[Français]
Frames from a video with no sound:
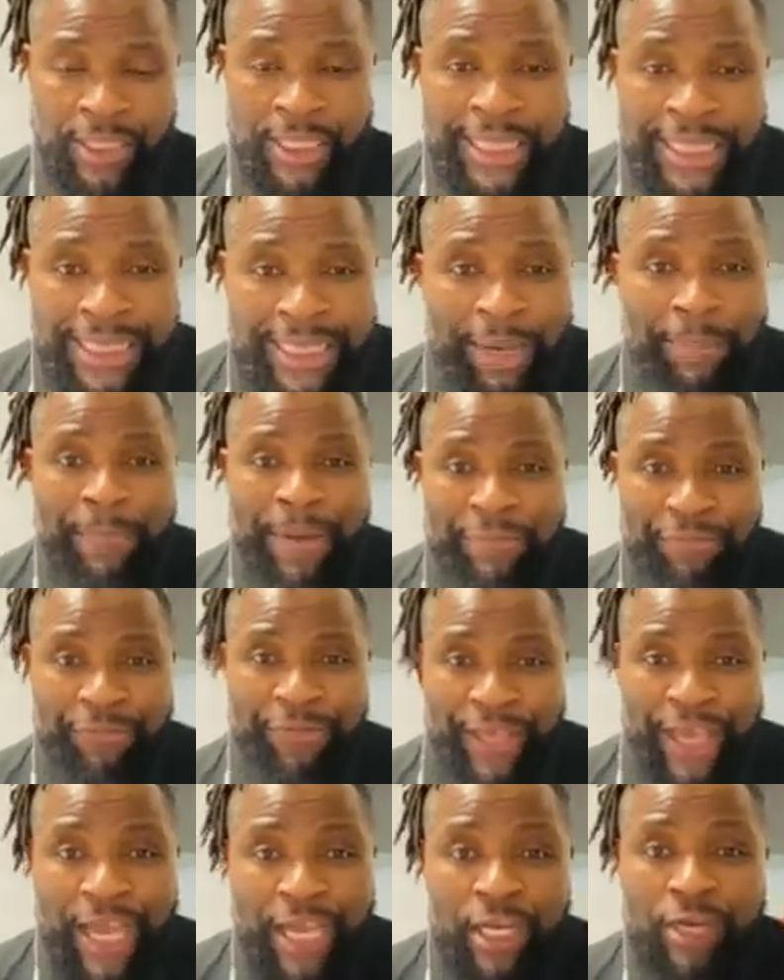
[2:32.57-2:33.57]
La
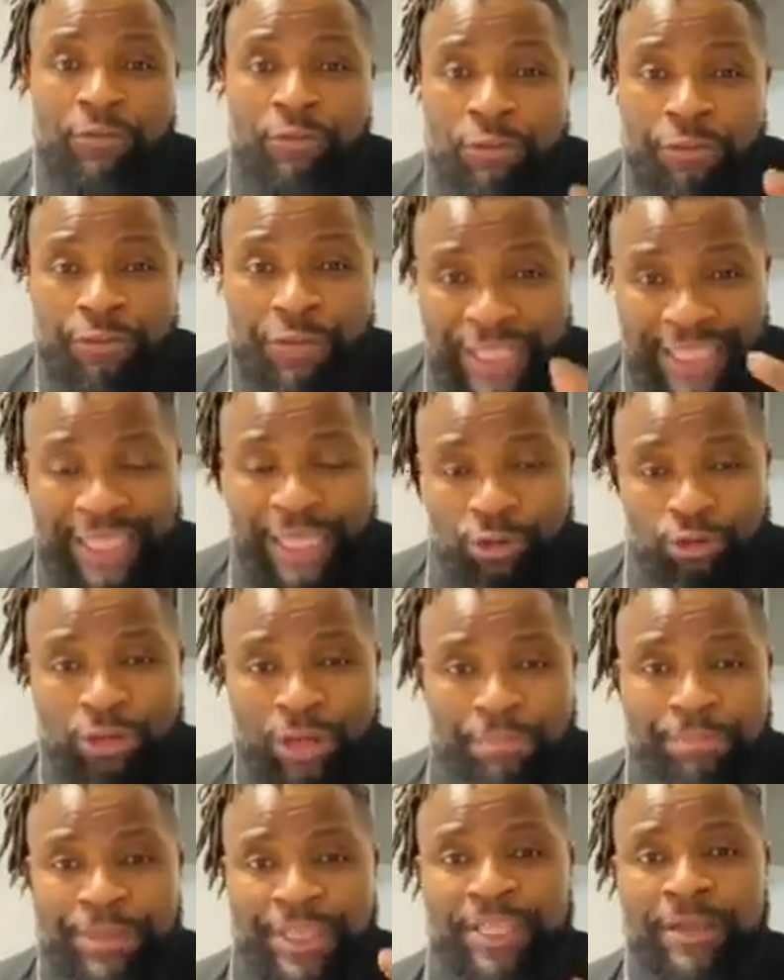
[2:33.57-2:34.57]
mafia que vous faites à
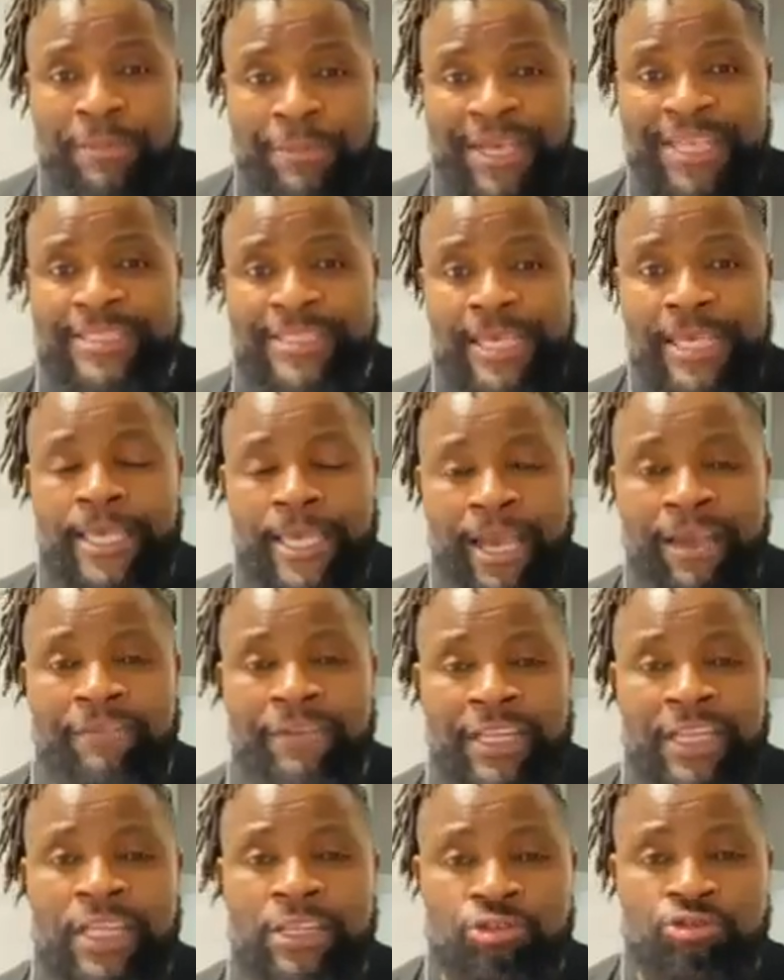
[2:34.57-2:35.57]
l'Olympique de Marseille
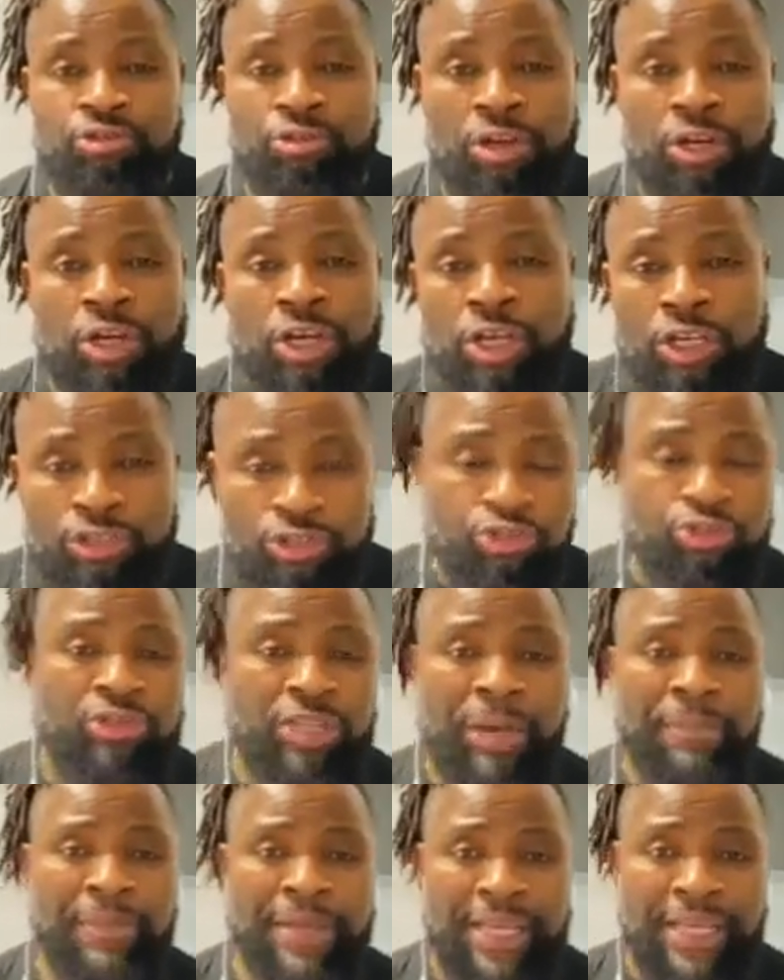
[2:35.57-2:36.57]
avec des joueurs
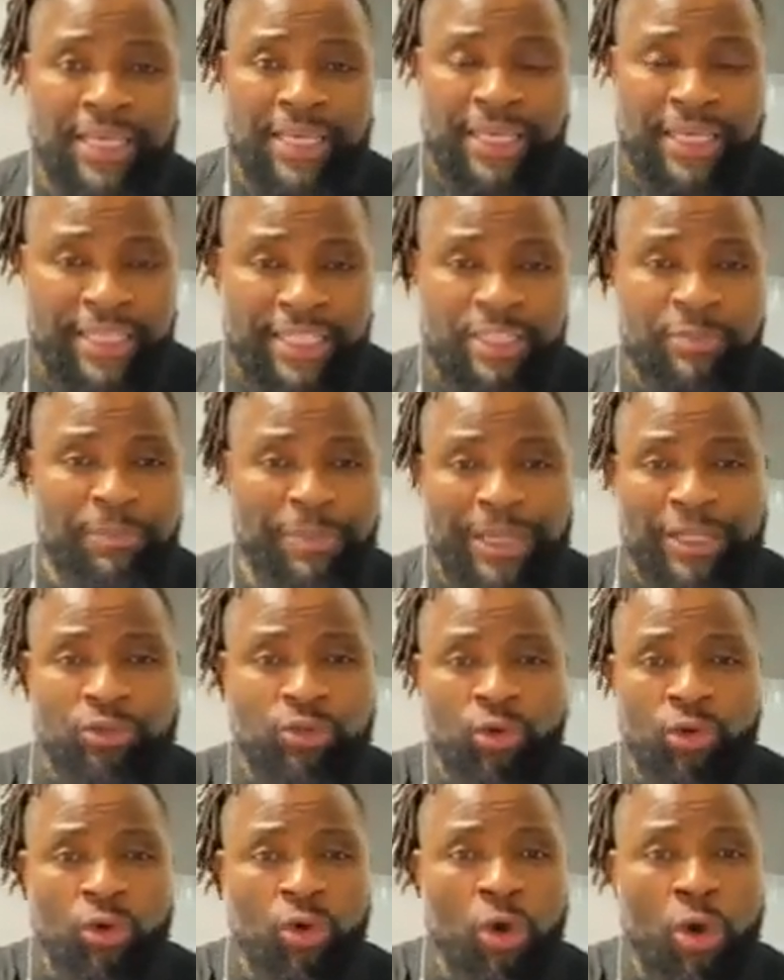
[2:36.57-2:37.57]
sud-américains,
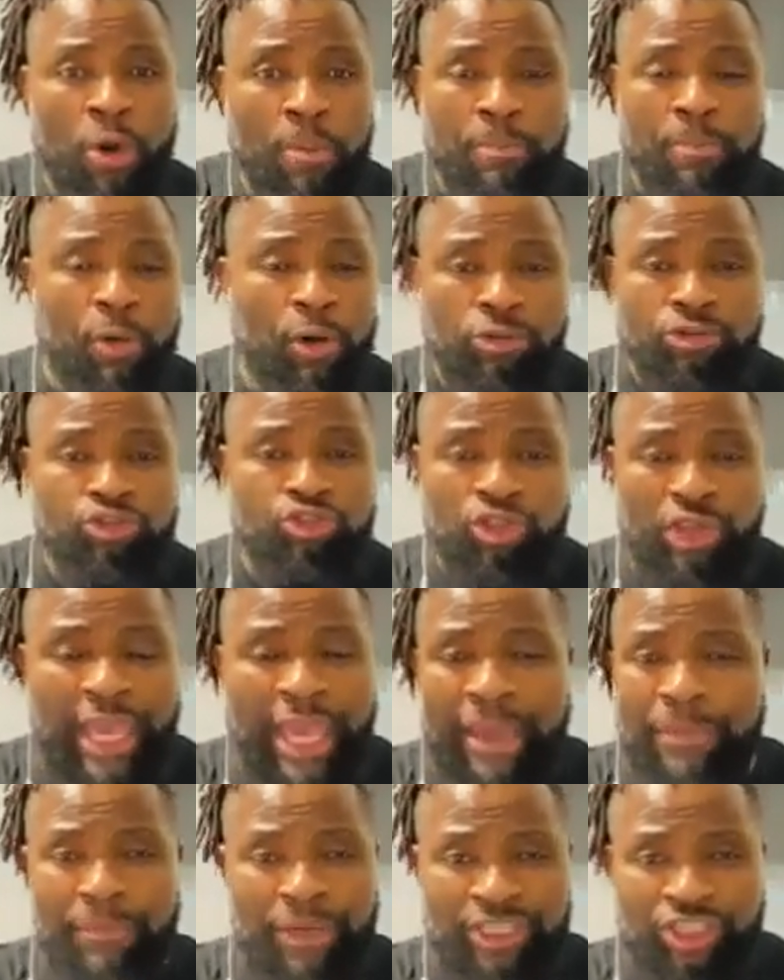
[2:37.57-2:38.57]
hispano,
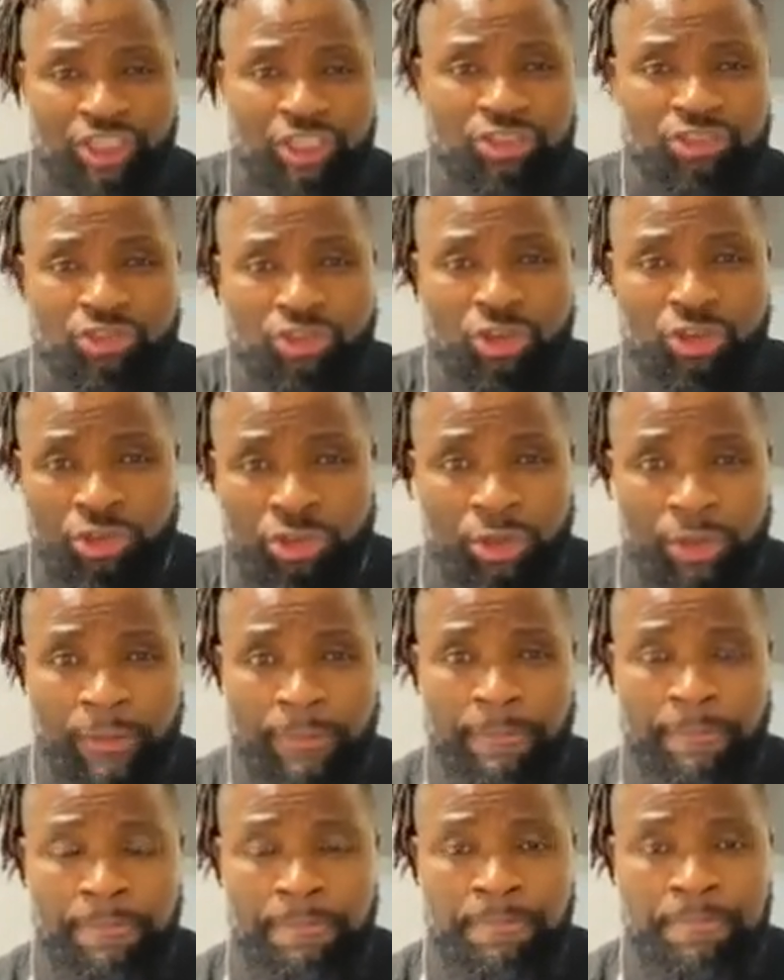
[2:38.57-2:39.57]
portugais, machin truc,
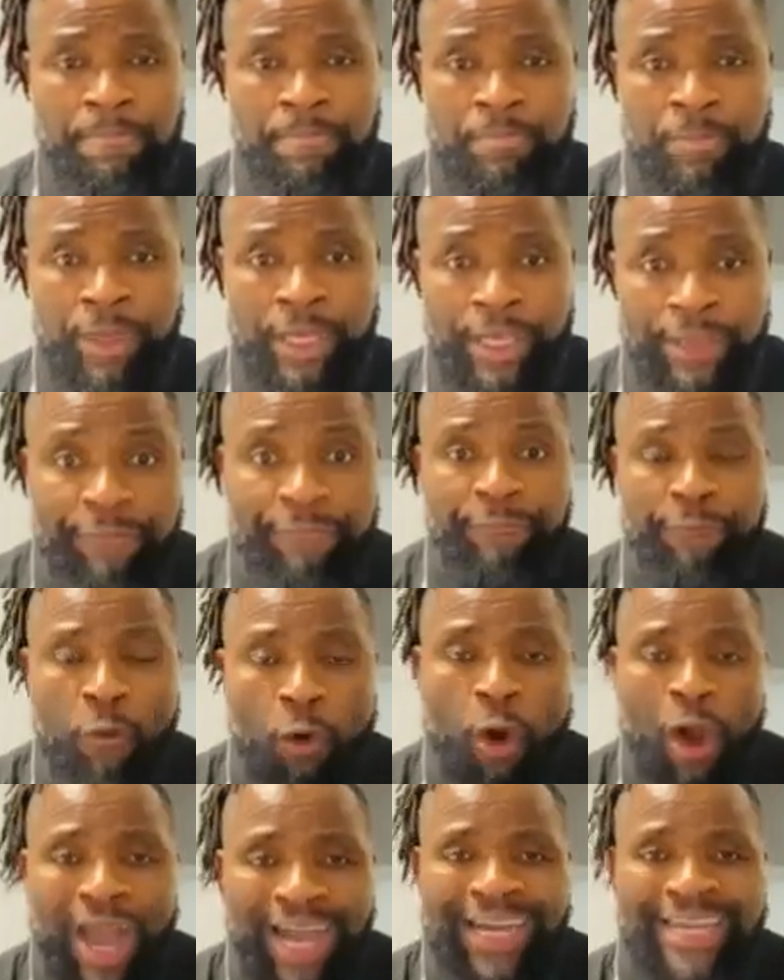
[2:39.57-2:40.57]
il faut
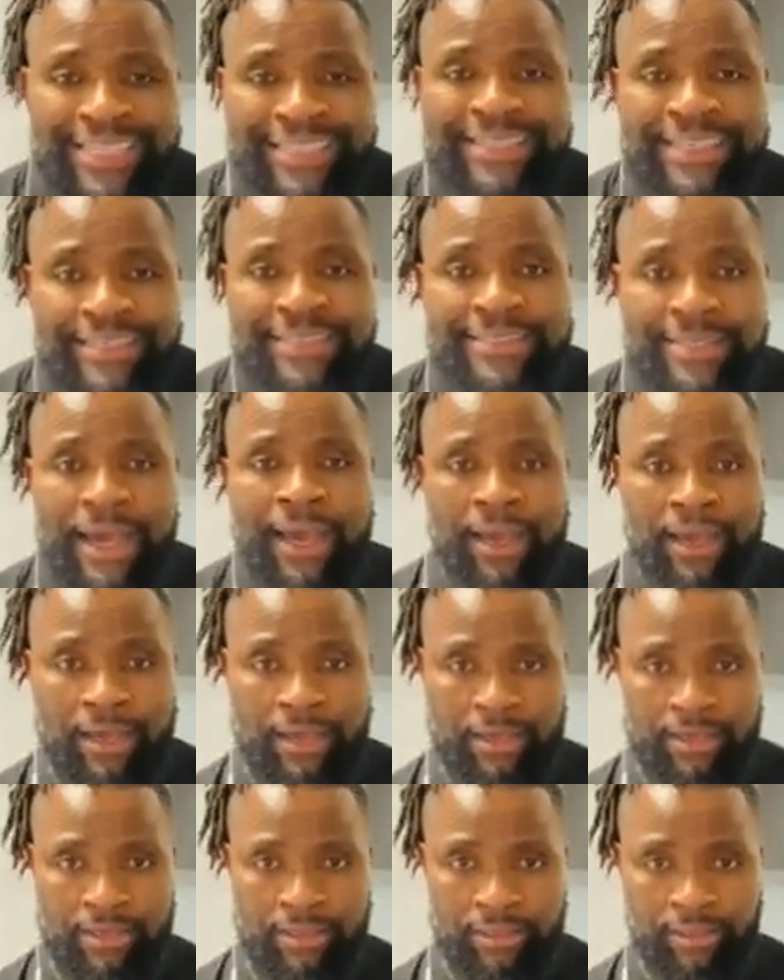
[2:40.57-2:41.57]
arrêter ça.
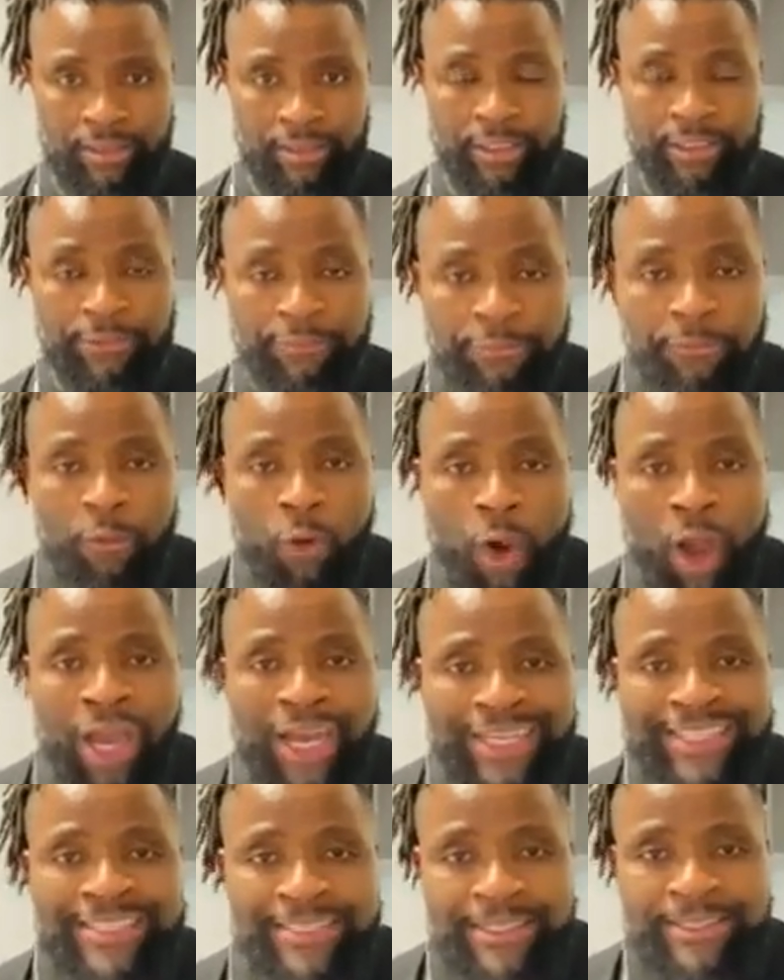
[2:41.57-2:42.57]
Il faut
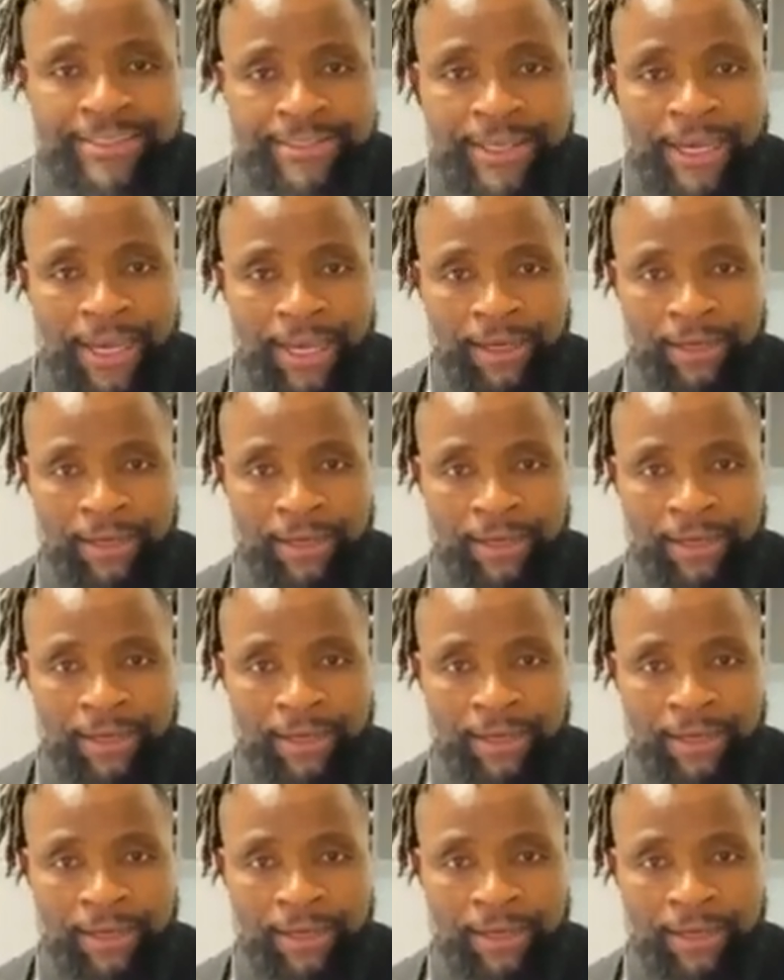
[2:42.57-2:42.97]
arrêter ça.